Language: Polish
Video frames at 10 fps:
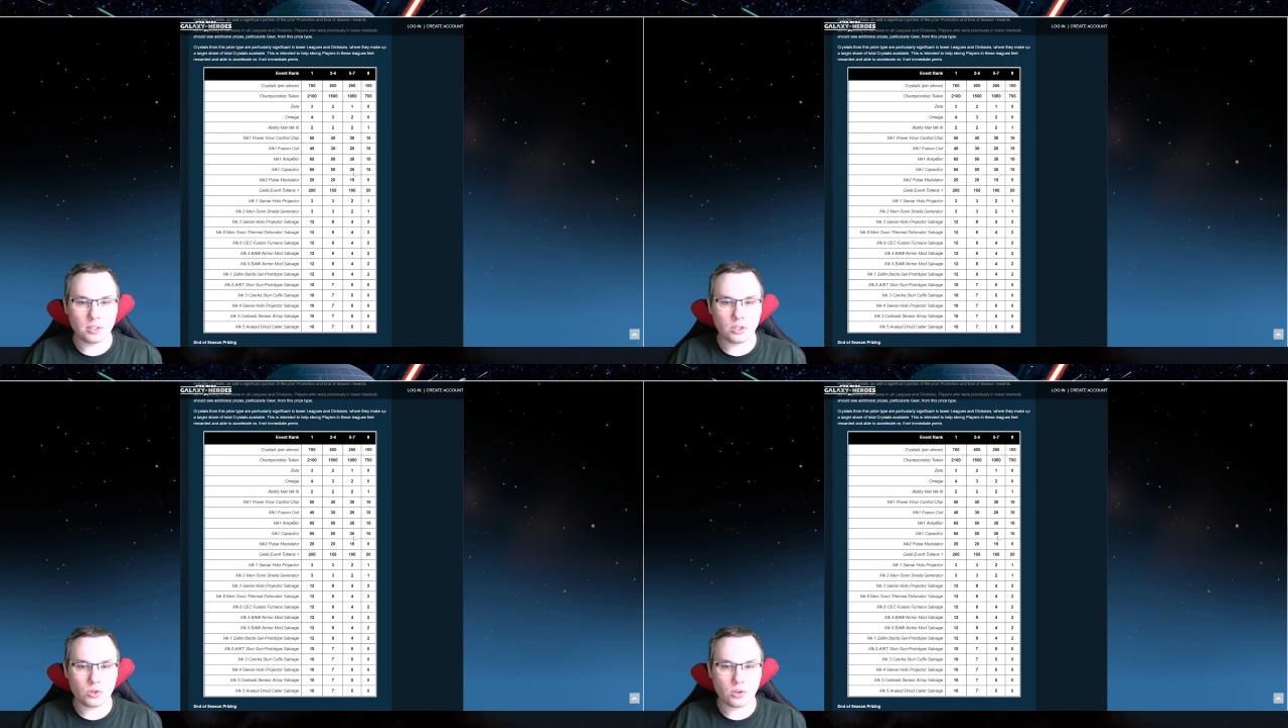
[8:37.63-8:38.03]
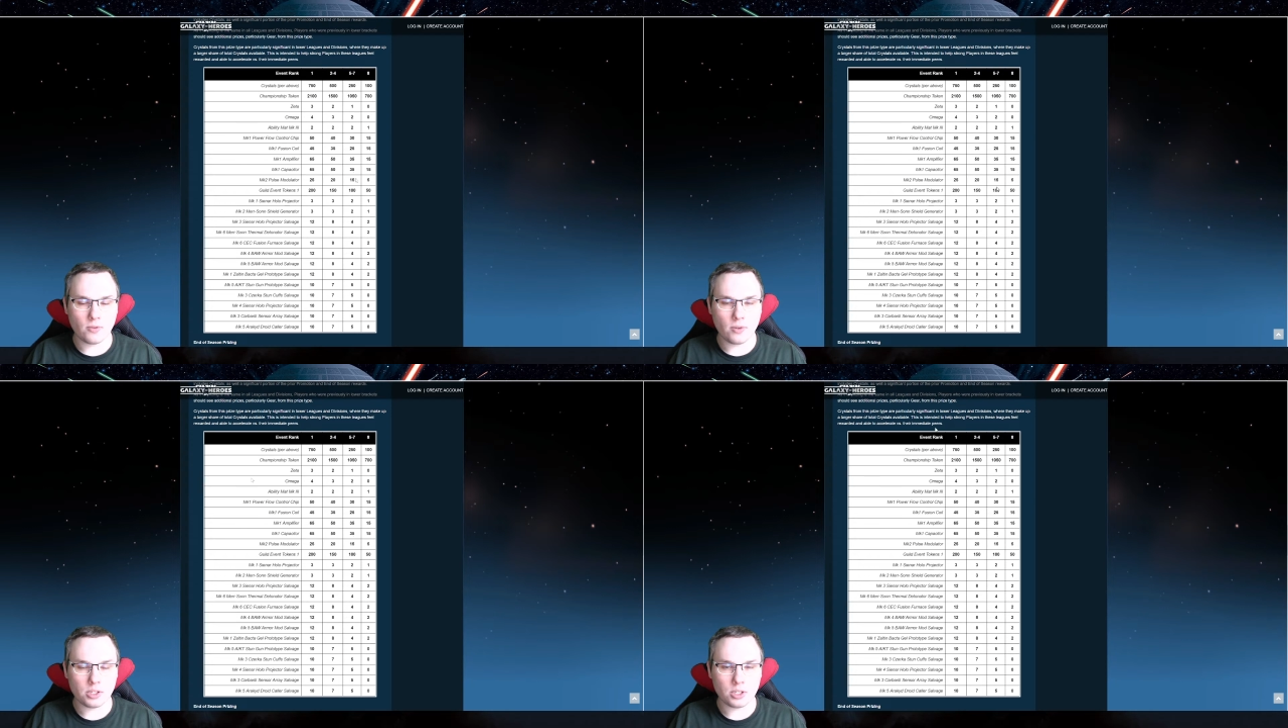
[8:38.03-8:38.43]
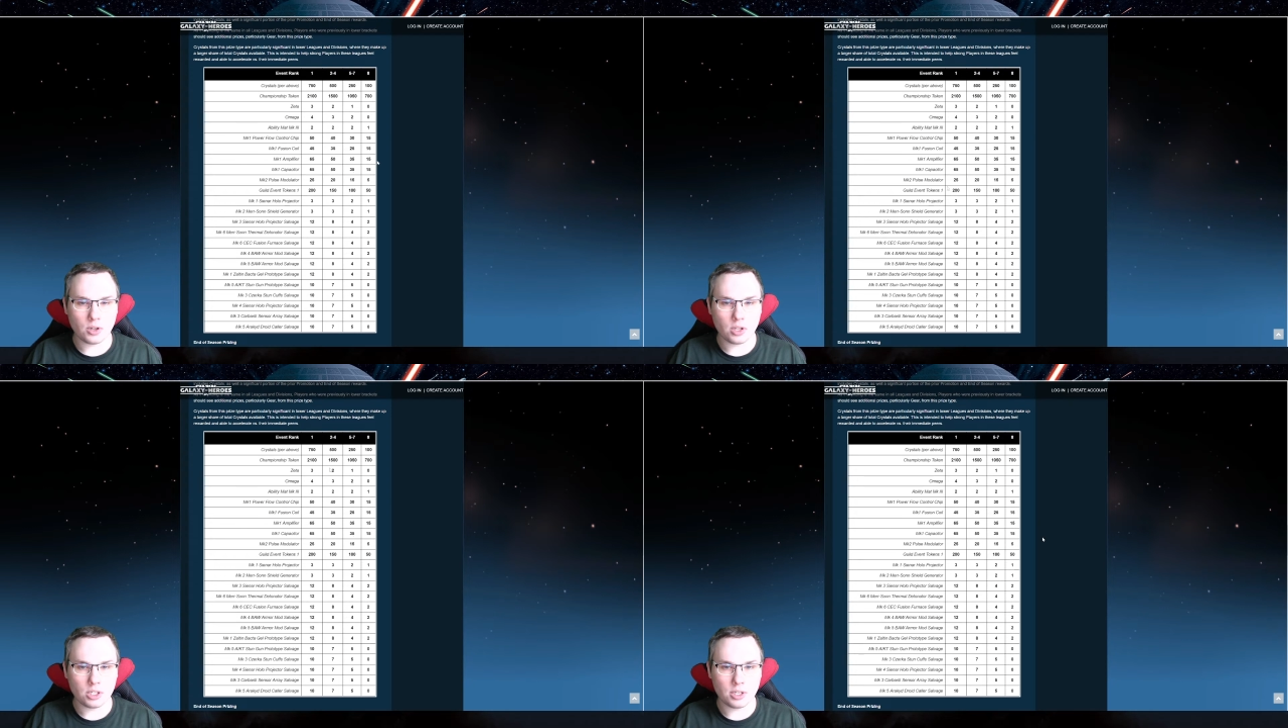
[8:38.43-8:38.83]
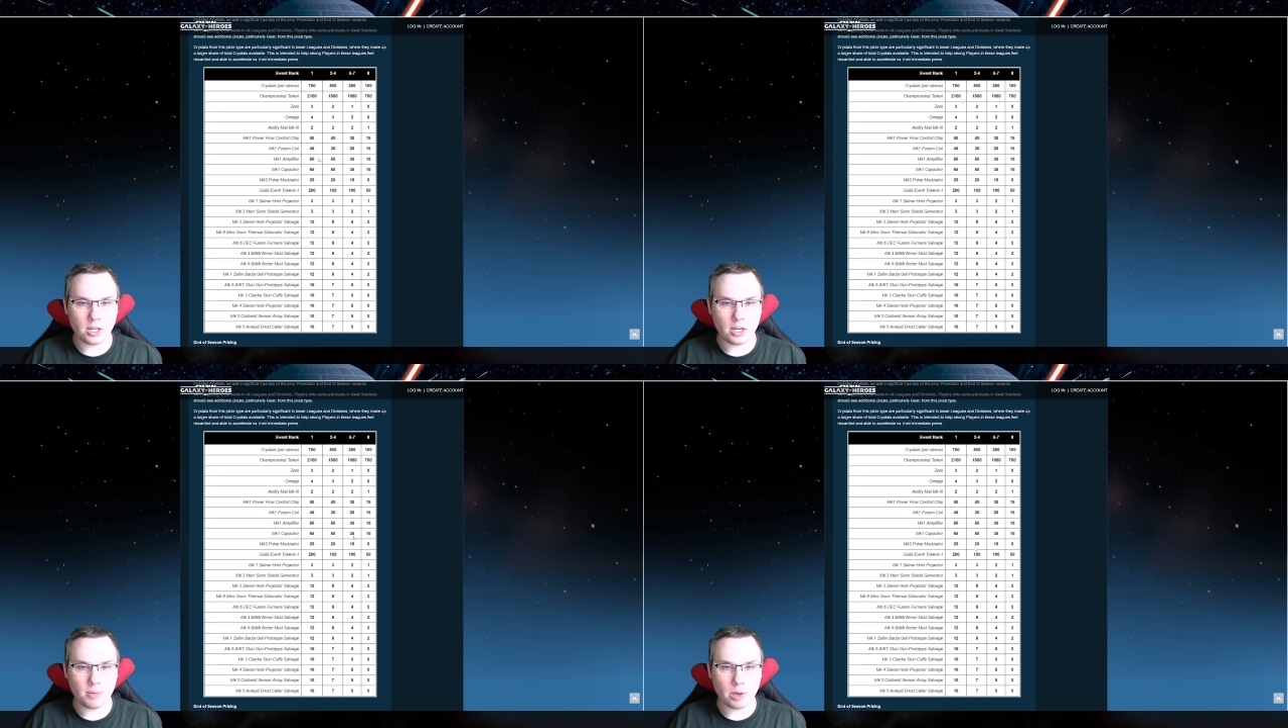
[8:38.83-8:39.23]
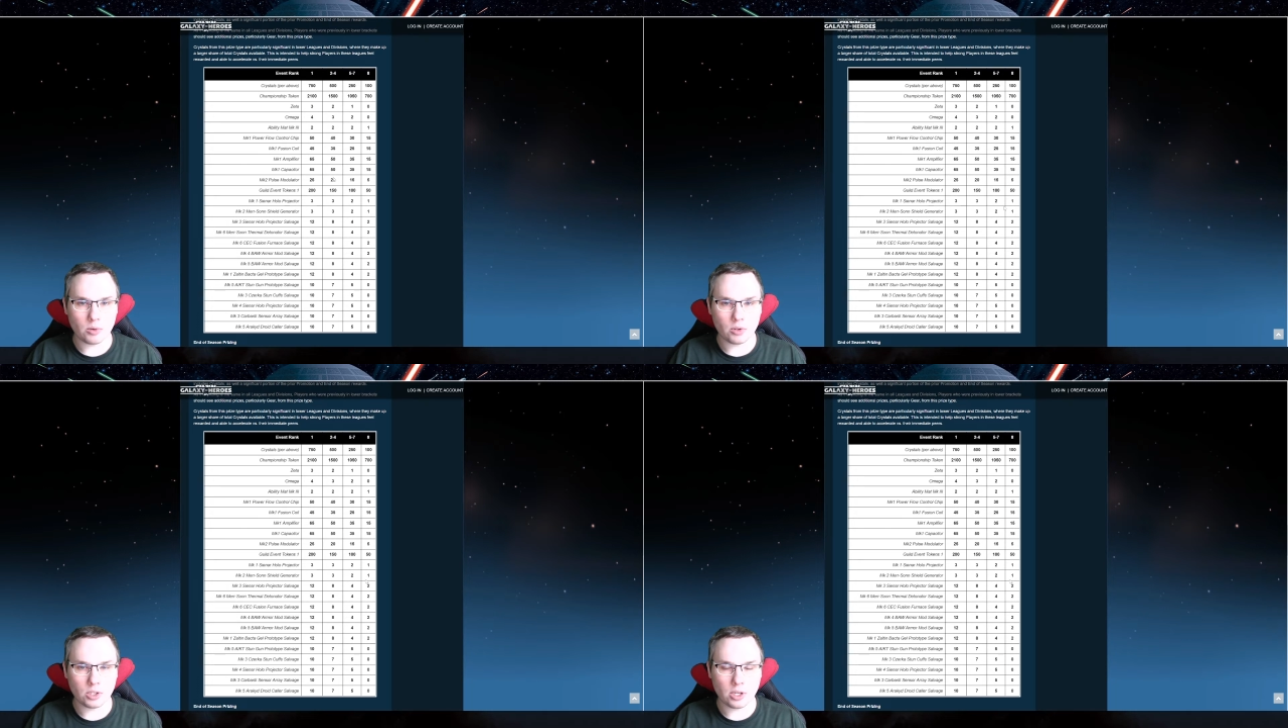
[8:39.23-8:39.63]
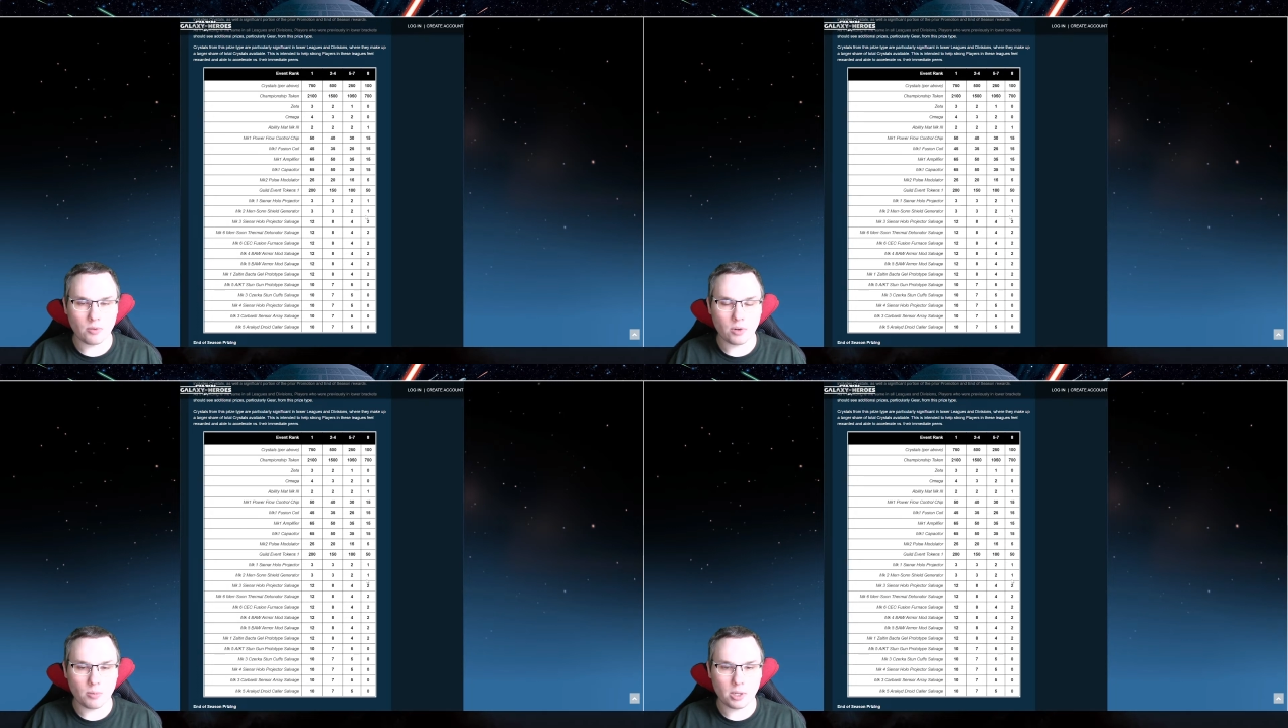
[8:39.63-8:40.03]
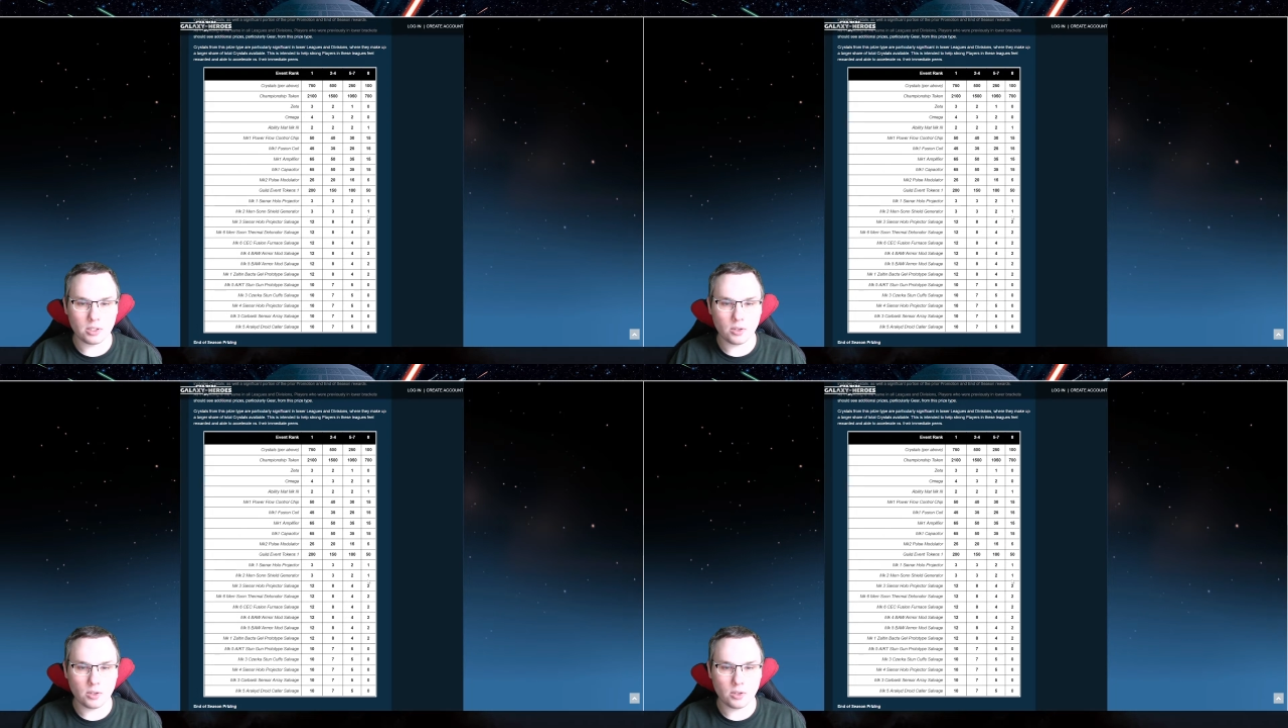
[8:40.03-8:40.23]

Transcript: no właśnie szkoda, że dali mało troszkę informacji